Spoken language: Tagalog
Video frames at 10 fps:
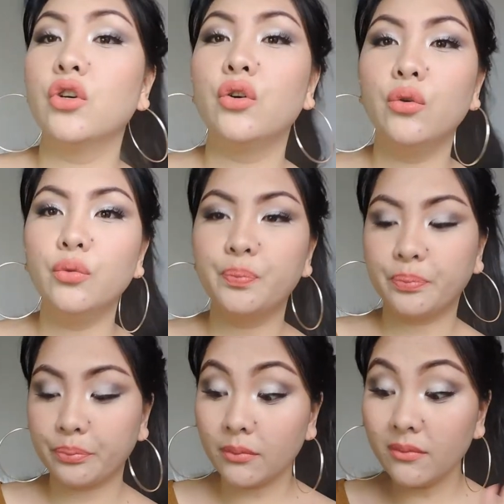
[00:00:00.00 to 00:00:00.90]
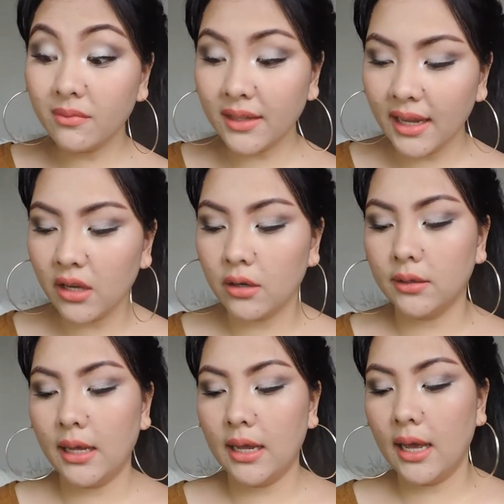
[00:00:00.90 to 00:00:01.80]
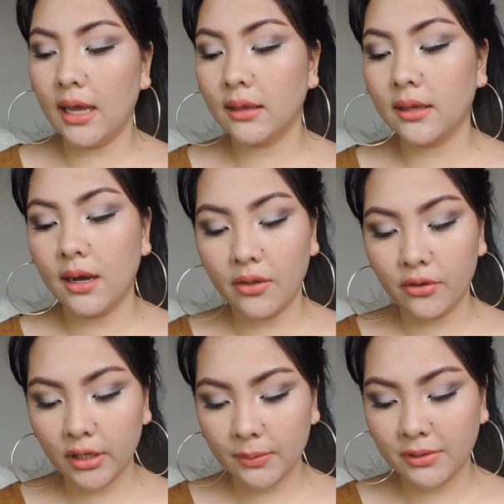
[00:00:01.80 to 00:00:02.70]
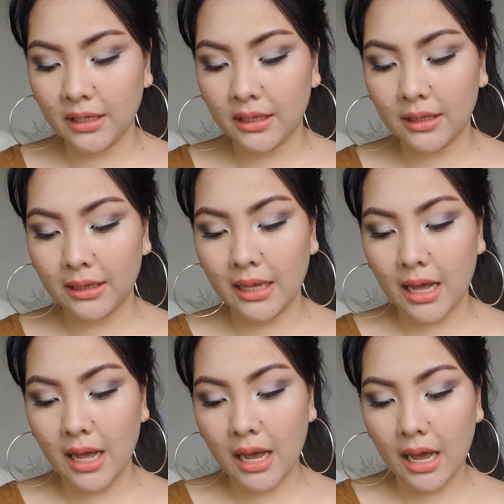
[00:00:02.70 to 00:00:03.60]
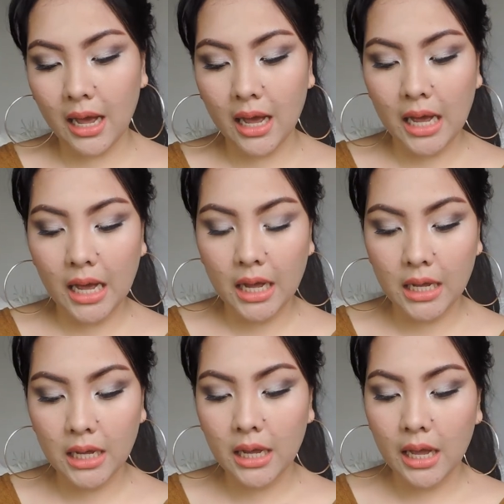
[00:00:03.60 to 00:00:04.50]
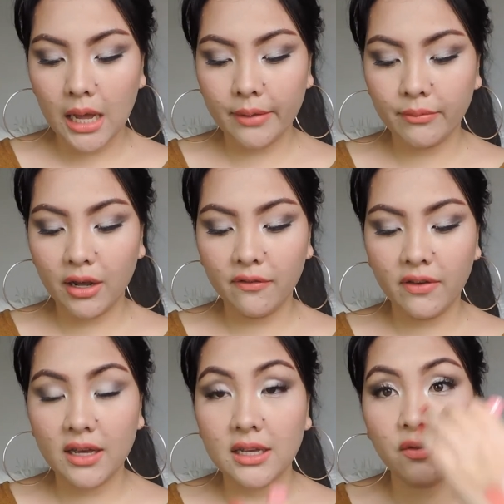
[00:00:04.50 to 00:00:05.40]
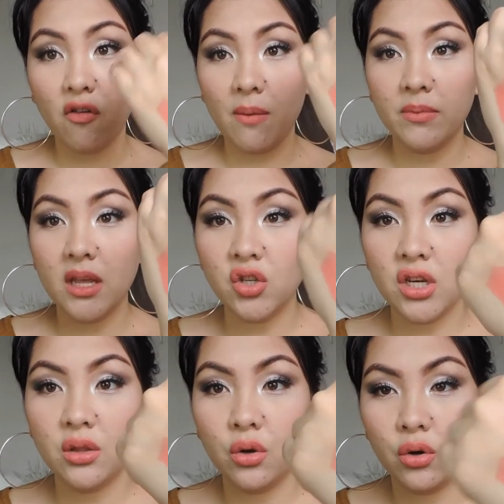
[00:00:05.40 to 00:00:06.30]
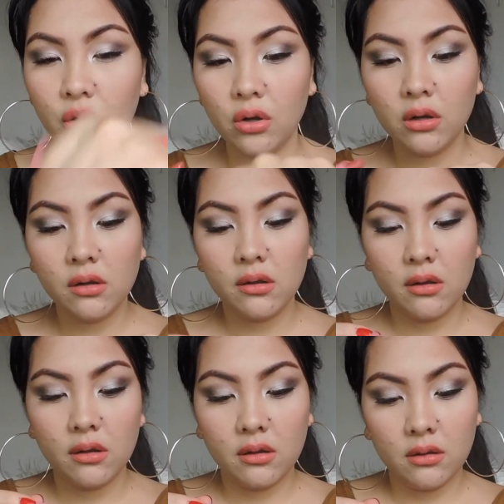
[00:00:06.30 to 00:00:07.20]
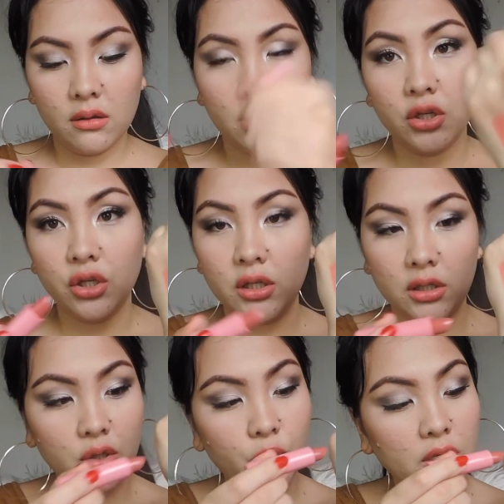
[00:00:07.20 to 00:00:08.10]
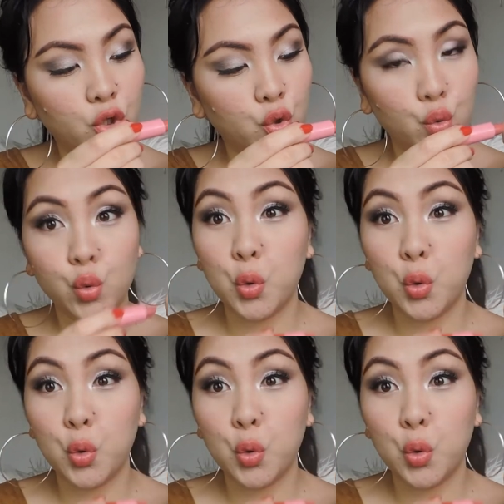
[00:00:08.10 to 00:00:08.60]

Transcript: So, ayun And the other lipstick that uh, I'm loving is from Nichido. Swatch.